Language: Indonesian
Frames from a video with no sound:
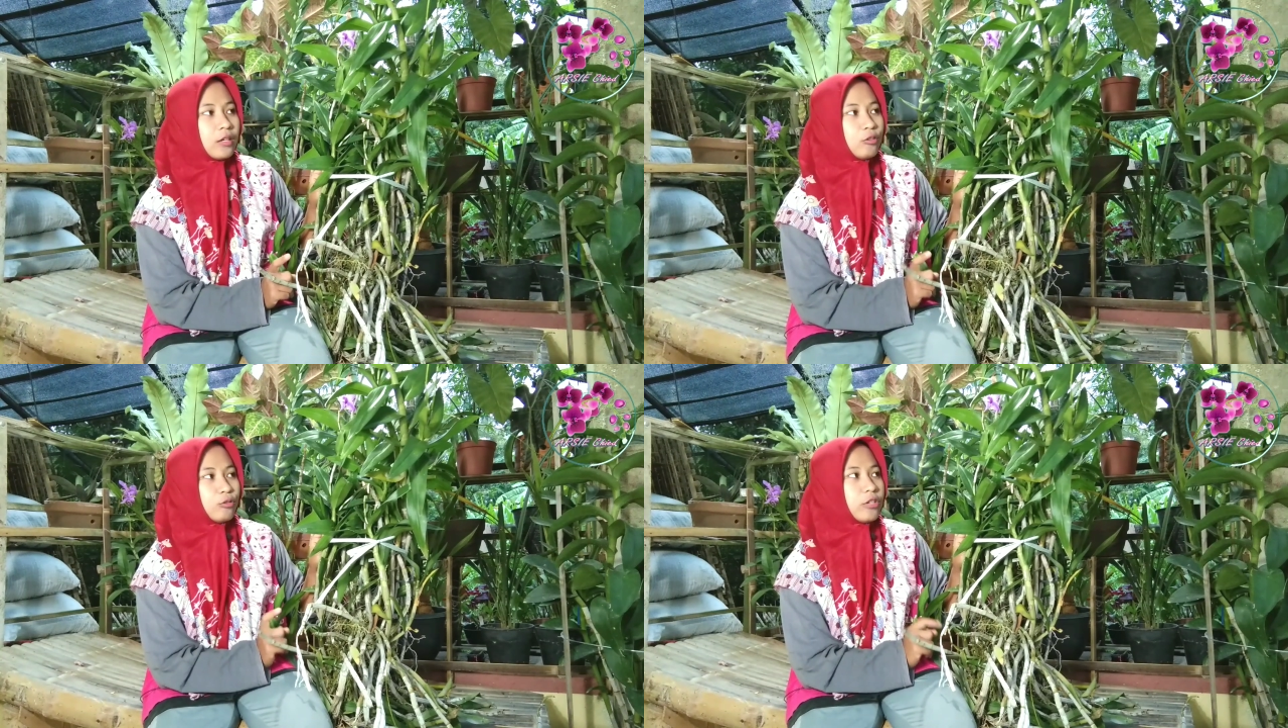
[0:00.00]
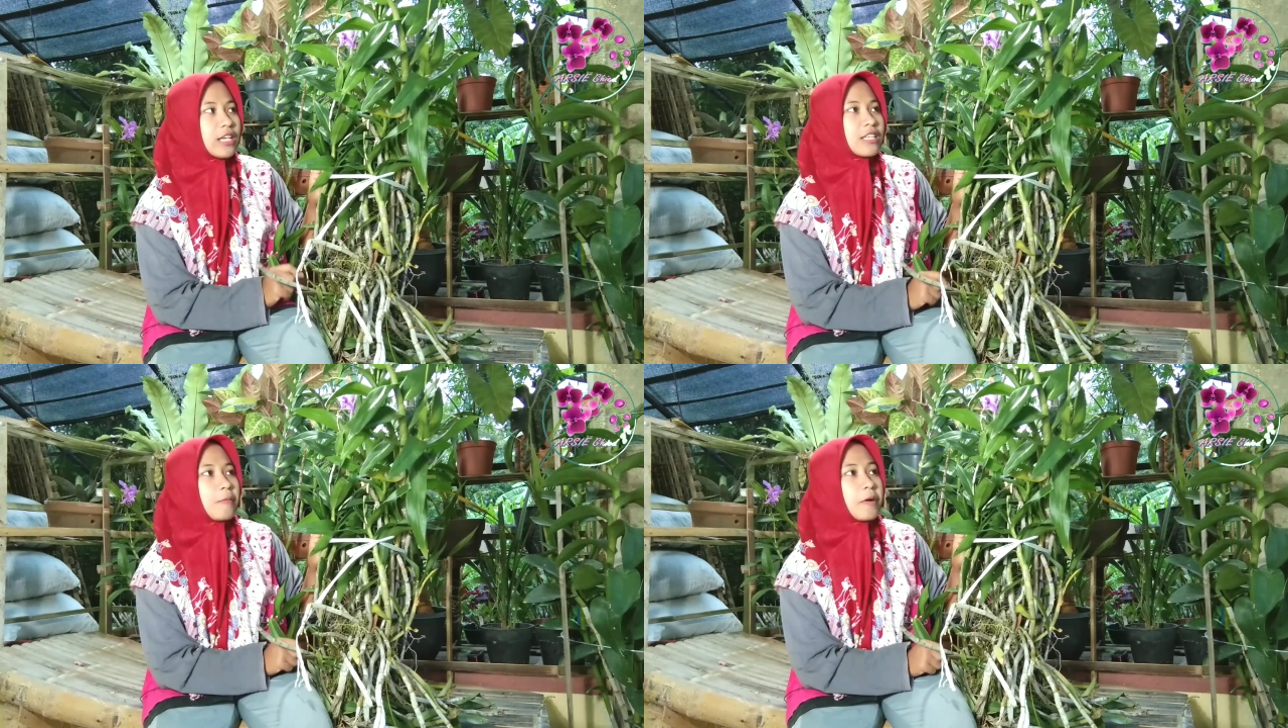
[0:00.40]
Untuk yang
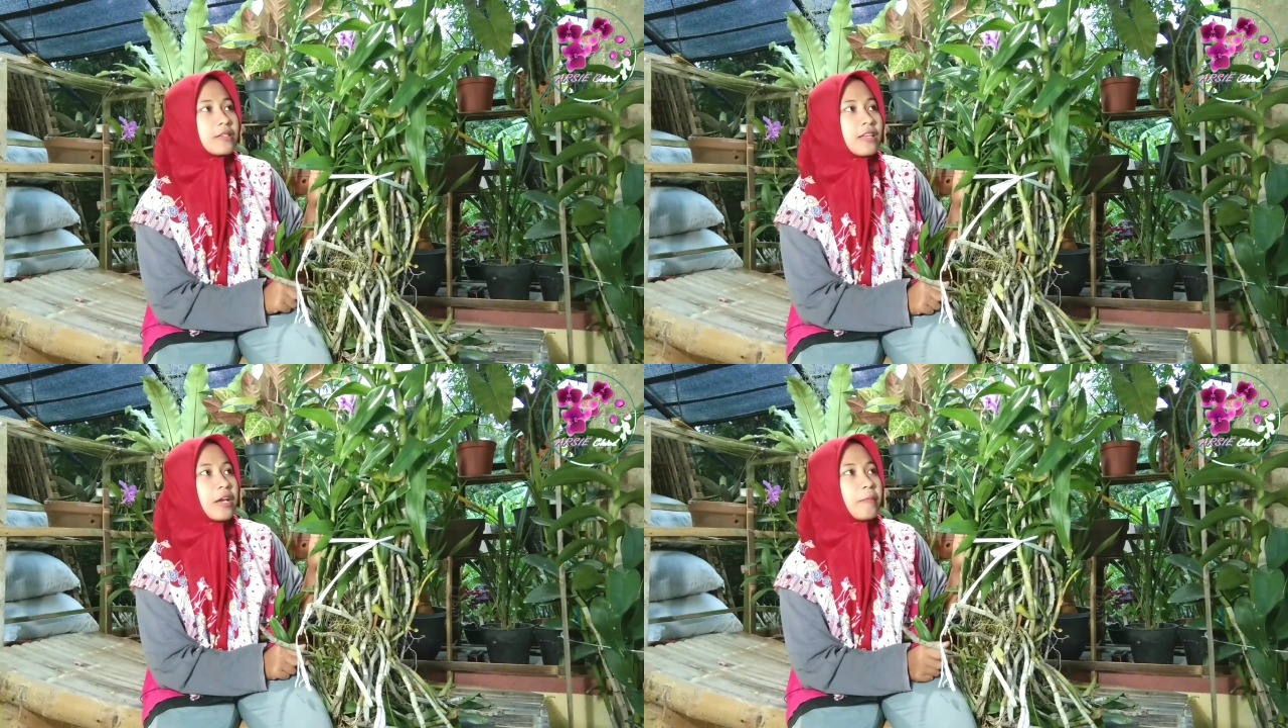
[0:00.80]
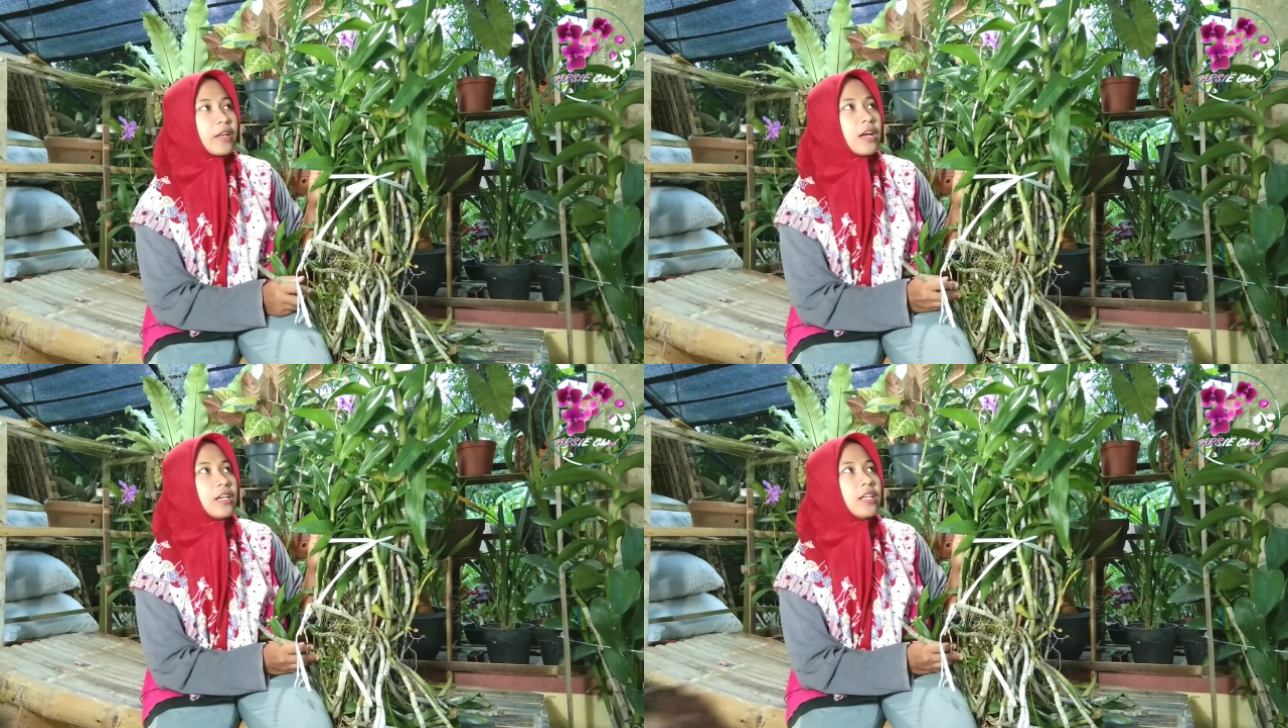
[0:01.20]
saya
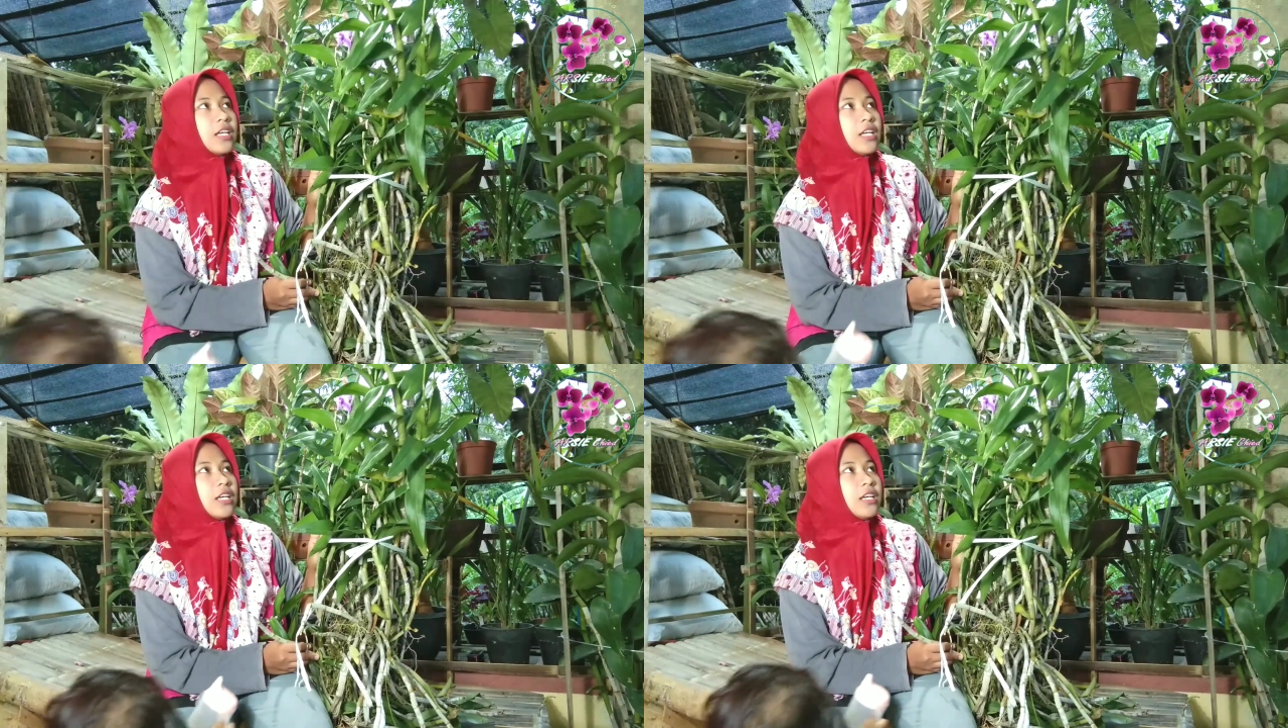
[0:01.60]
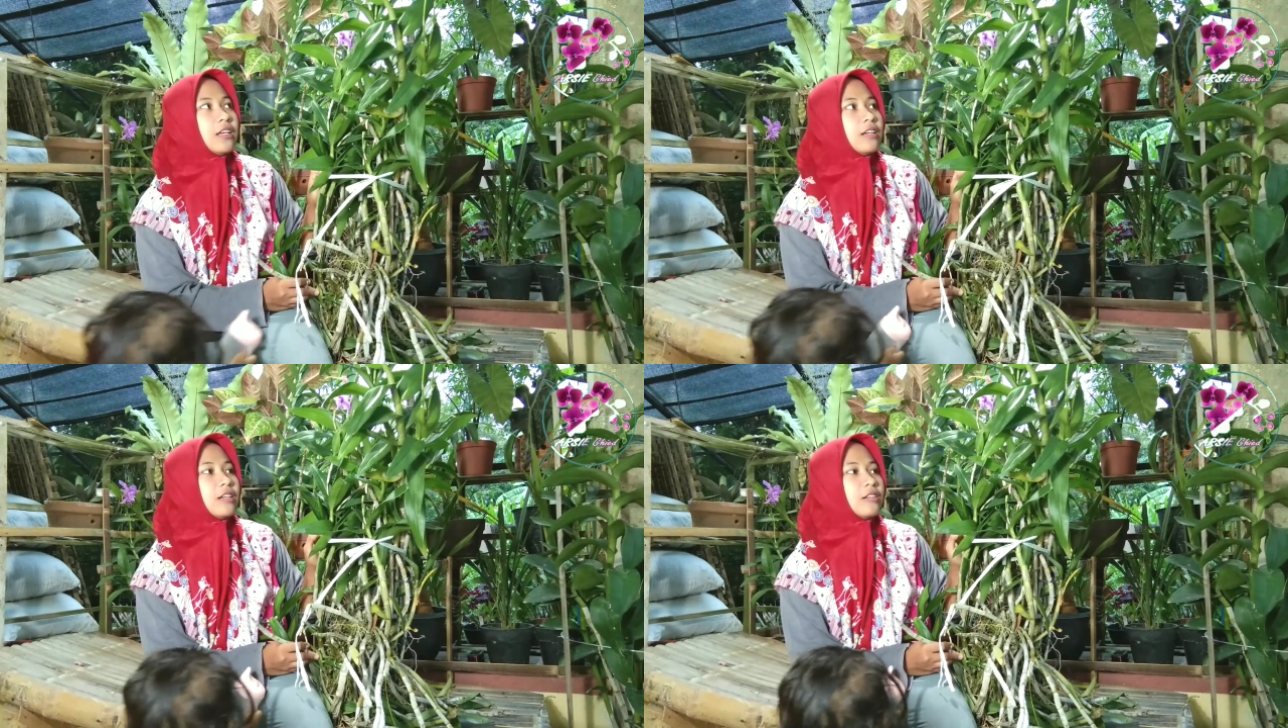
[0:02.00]
pegang ini
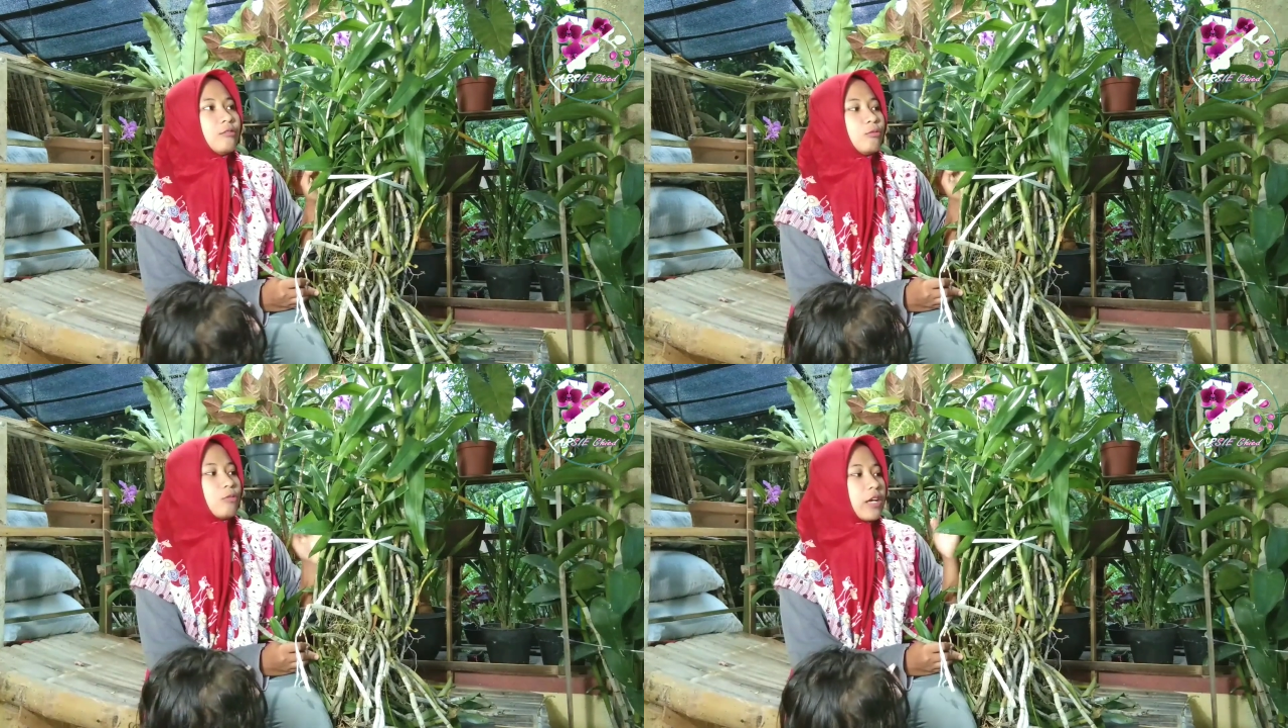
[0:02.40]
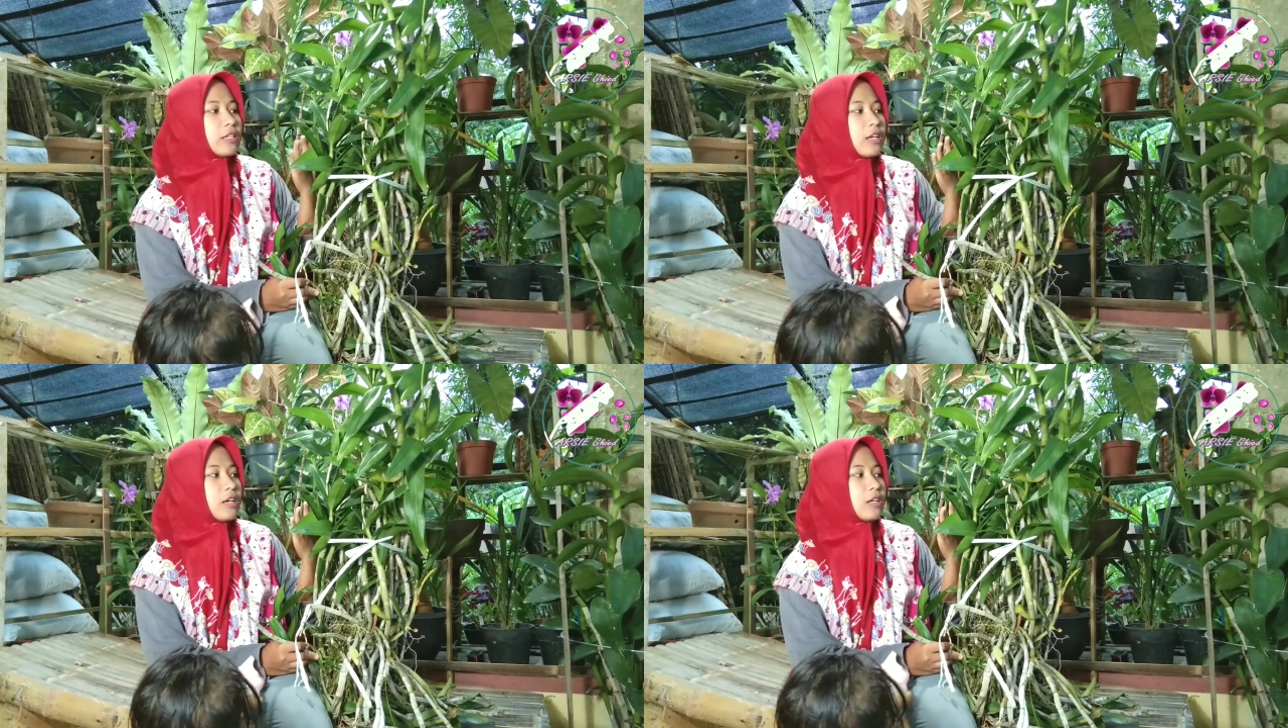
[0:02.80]

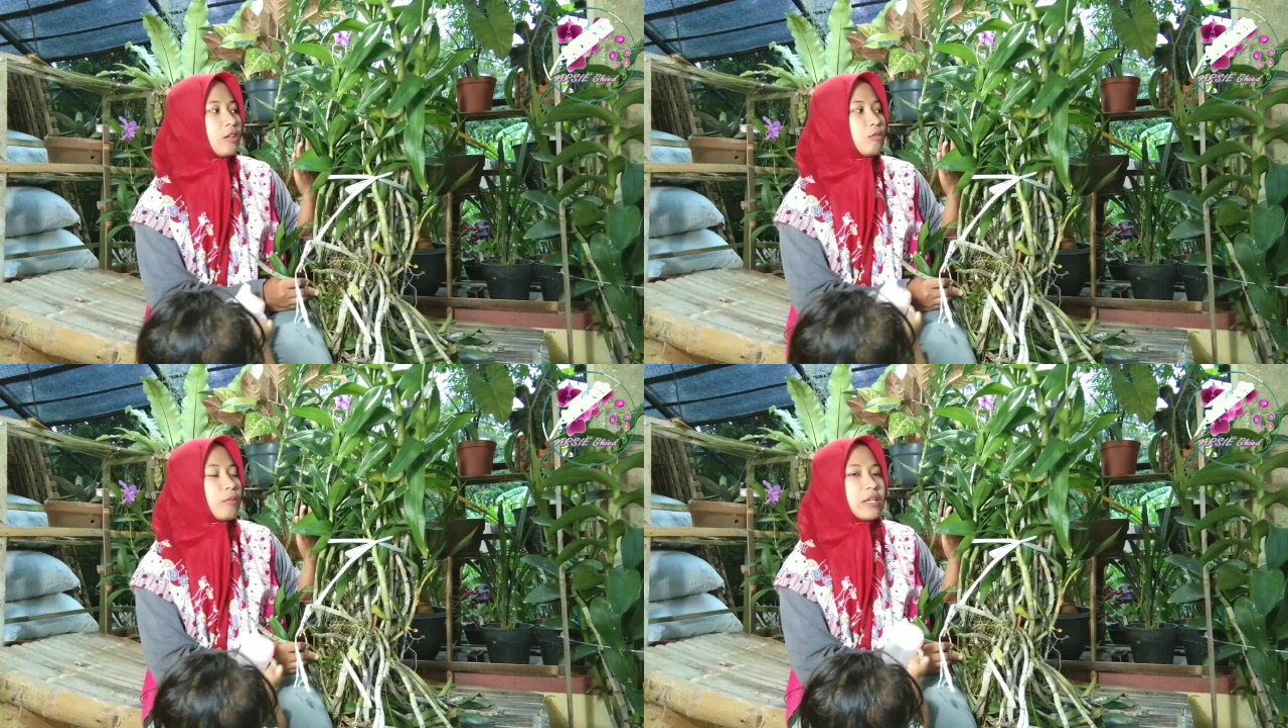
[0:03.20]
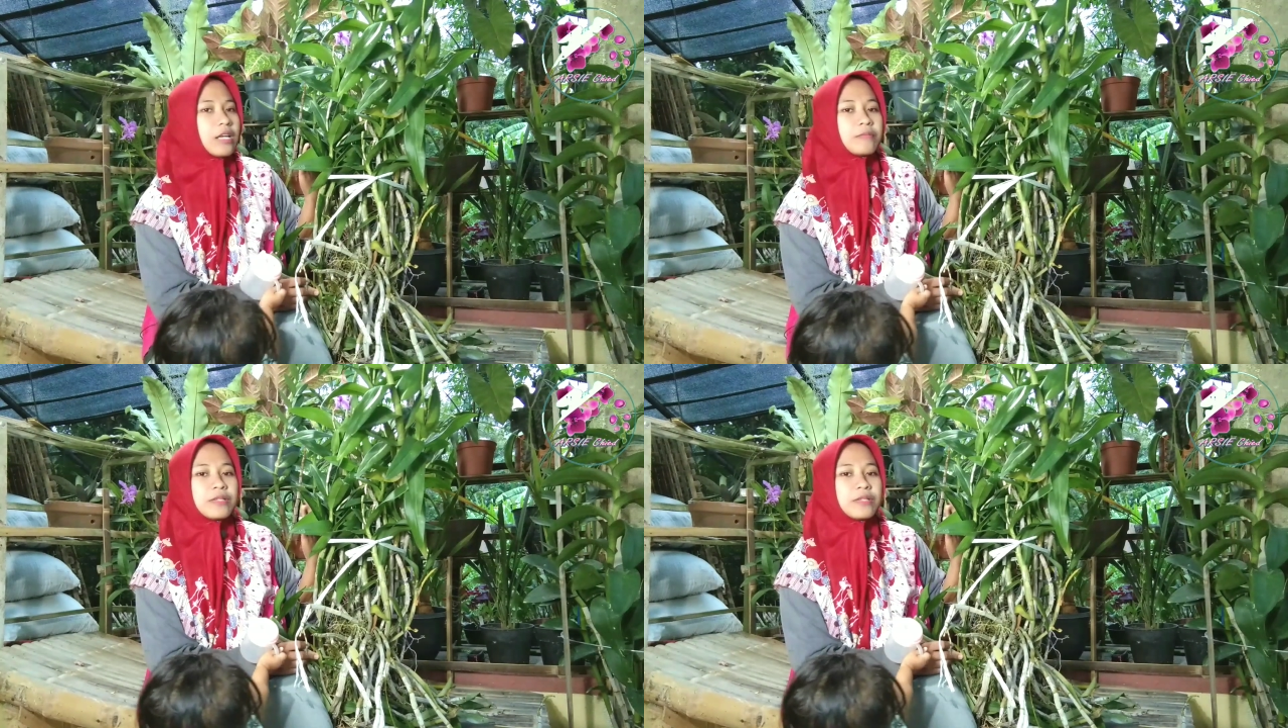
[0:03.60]
ukurannya lumayan